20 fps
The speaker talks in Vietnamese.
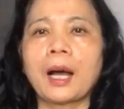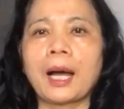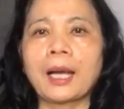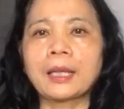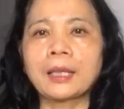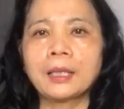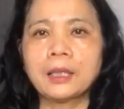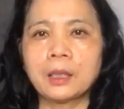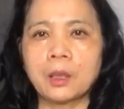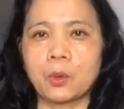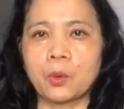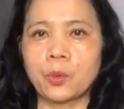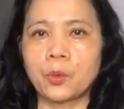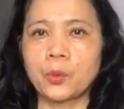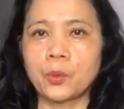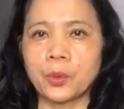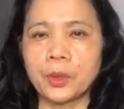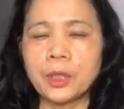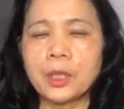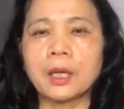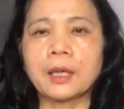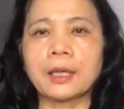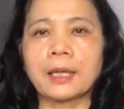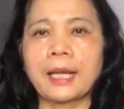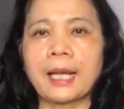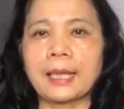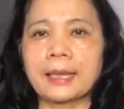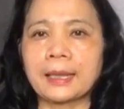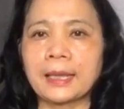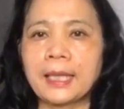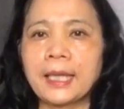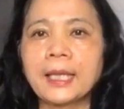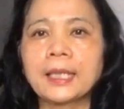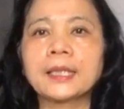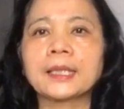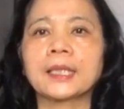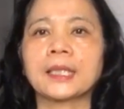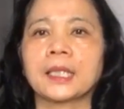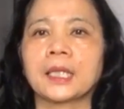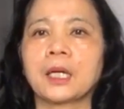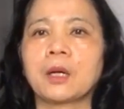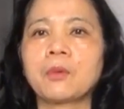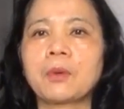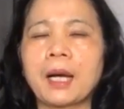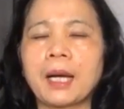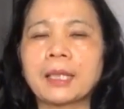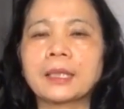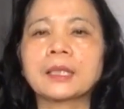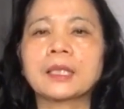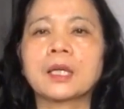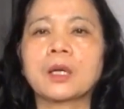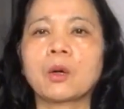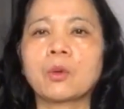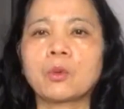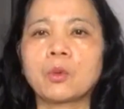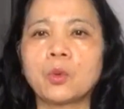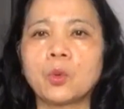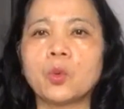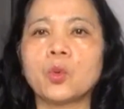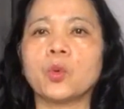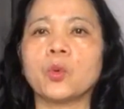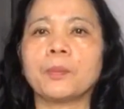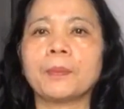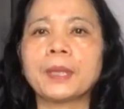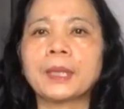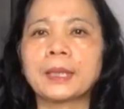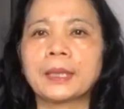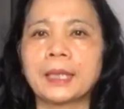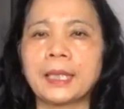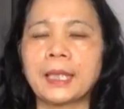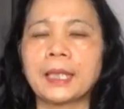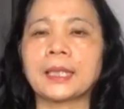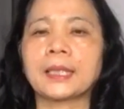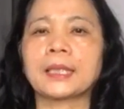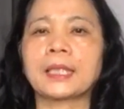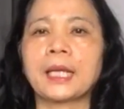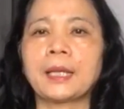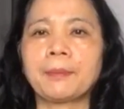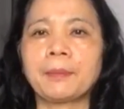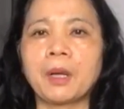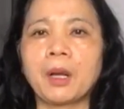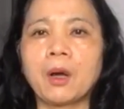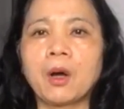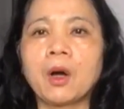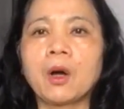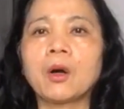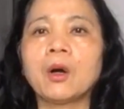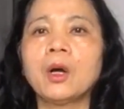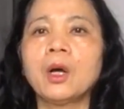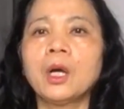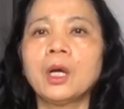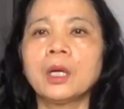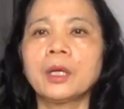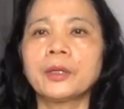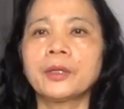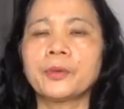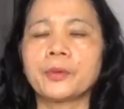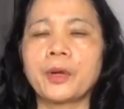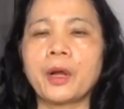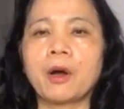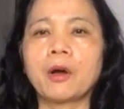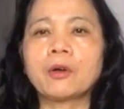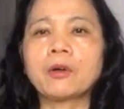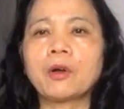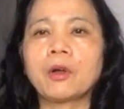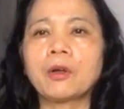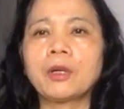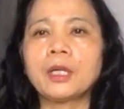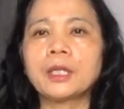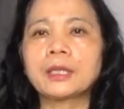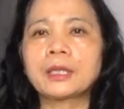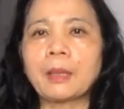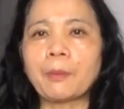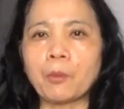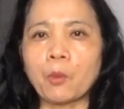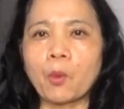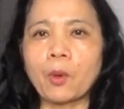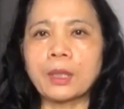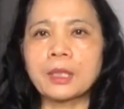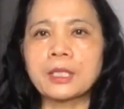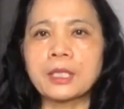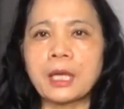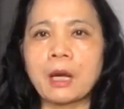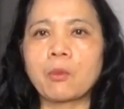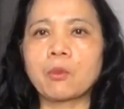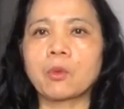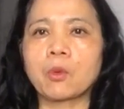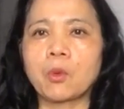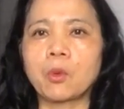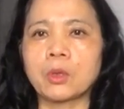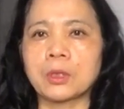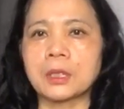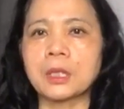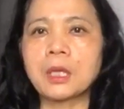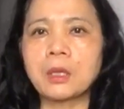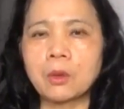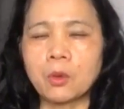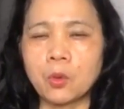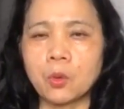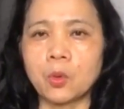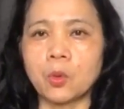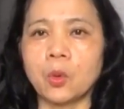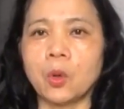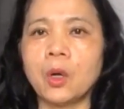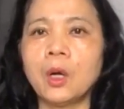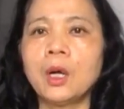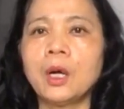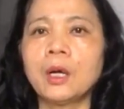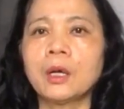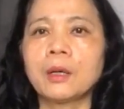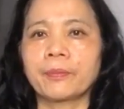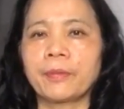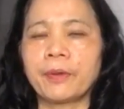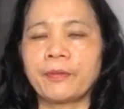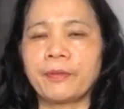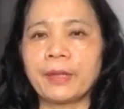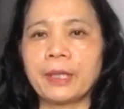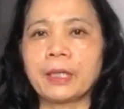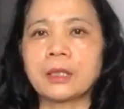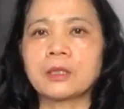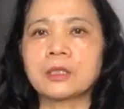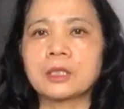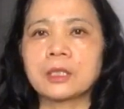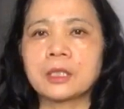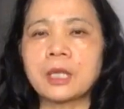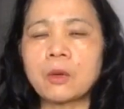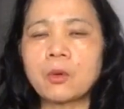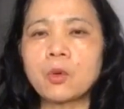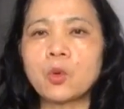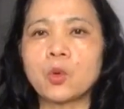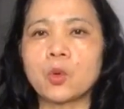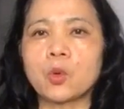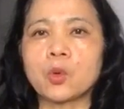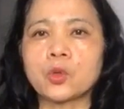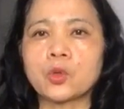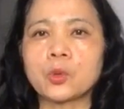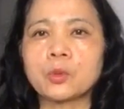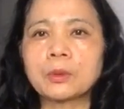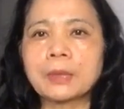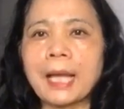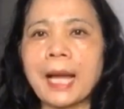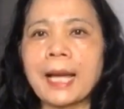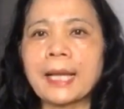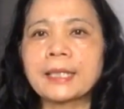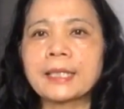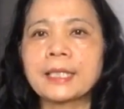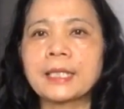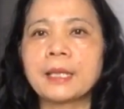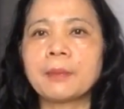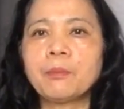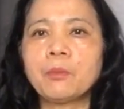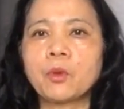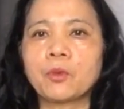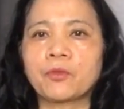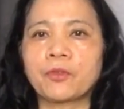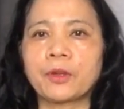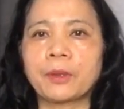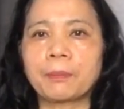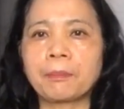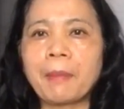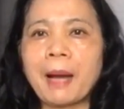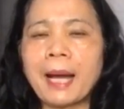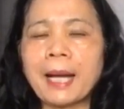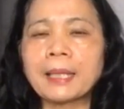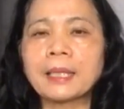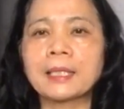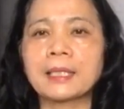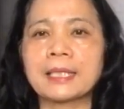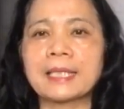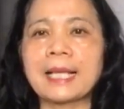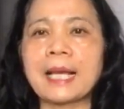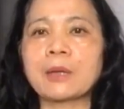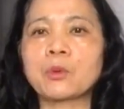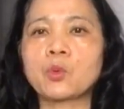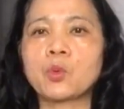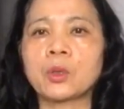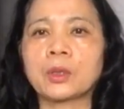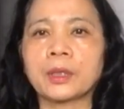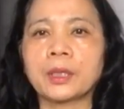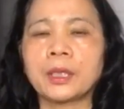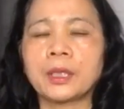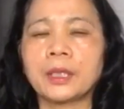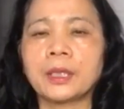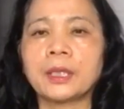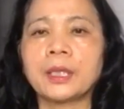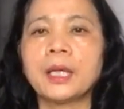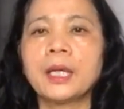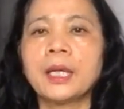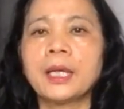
ăn được ngủ được là tiên, không ăn không ngủ mất tiền thêm lo. Điều đó nói lên tầm quan trọng của giấc ngủ. Bởi vì giấc ngủ của chúng ta chiếm 1/3 thời gian cuộc đời.